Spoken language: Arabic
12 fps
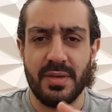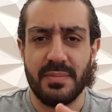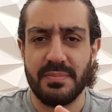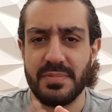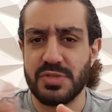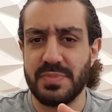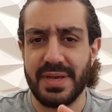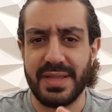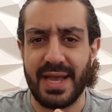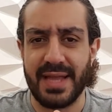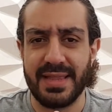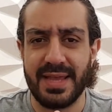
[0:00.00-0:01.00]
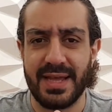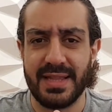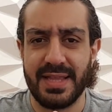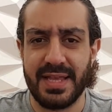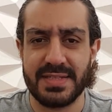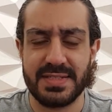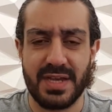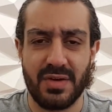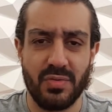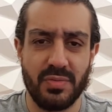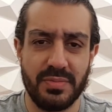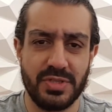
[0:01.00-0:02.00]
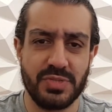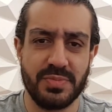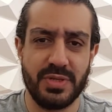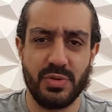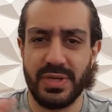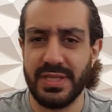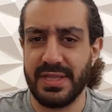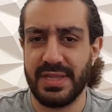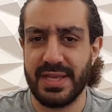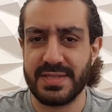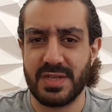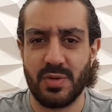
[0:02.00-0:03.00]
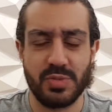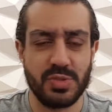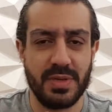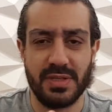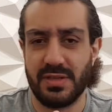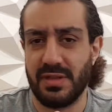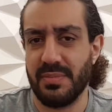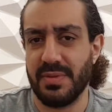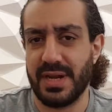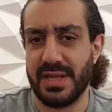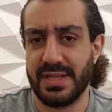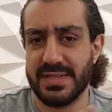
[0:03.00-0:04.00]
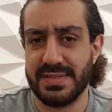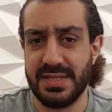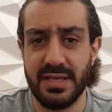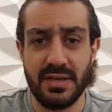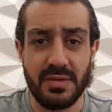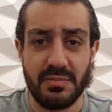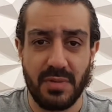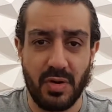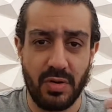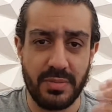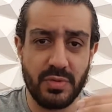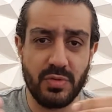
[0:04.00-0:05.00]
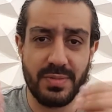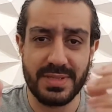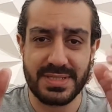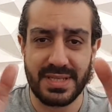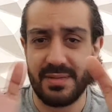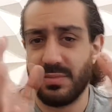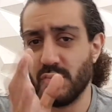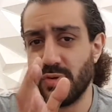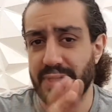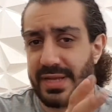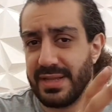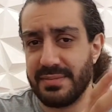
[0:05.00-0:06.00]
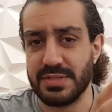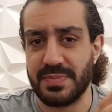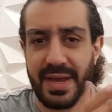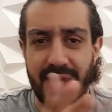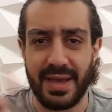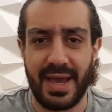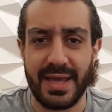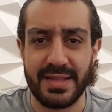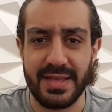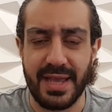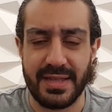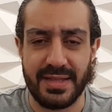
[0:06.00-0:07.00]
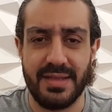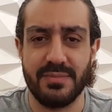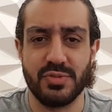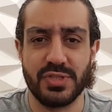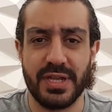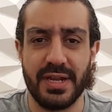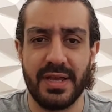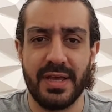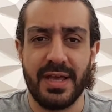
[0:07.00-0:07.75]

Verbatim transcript: مش بيتعدى على الناس او مش بيهين الناس او مش بيتنمر على الناس دي هو بيقول بس انا الموضوع ده انا مش معايا عادي يعني ايه المشكله